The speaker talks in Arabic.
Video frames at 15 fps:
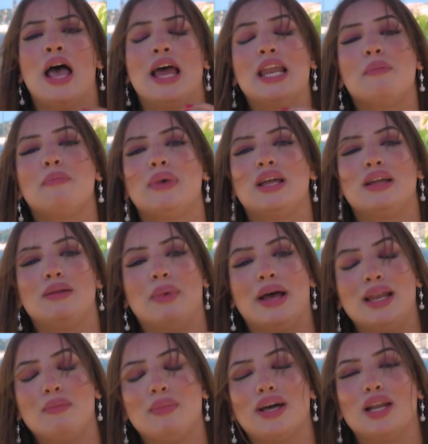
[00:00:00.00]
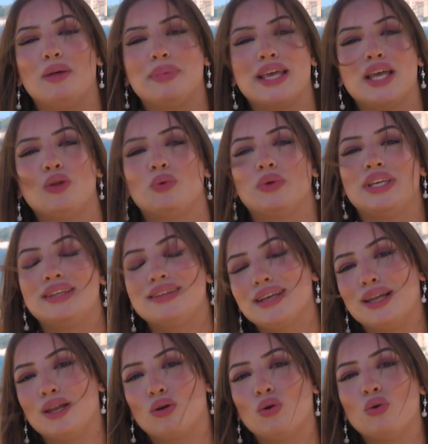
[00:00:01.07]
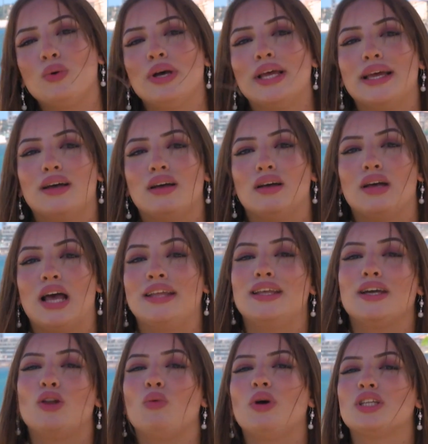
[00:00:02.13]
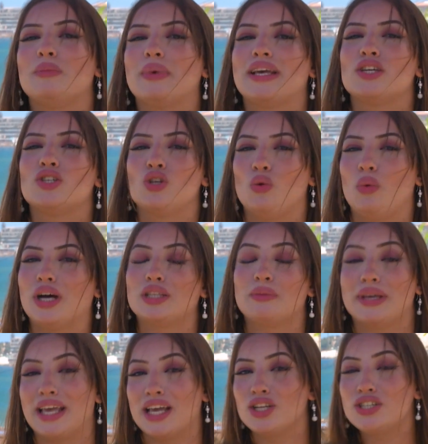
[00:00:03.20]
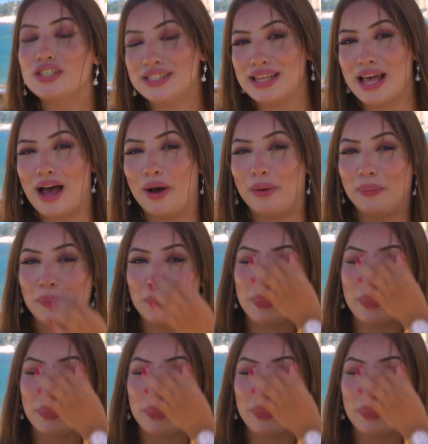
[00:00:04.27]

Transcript: لما مع المغرب كانوا يتغلقوا هذاك الوقت ما كانش الوقت ما كانش الساعه